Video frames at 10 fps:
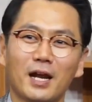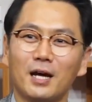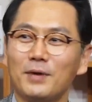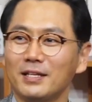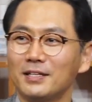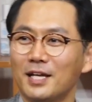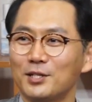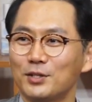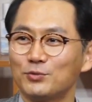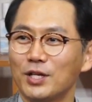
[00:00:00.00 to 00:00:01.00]
날아가면 안 된다는
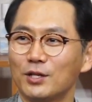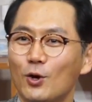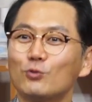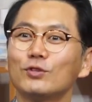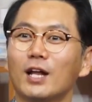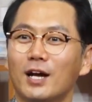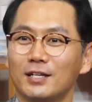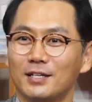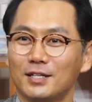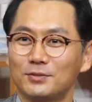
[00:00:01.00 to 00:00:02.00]
거예요. 우리는 거꾸로 날아가야
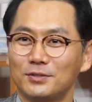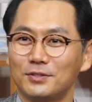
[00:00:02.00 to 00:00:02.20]
된다고.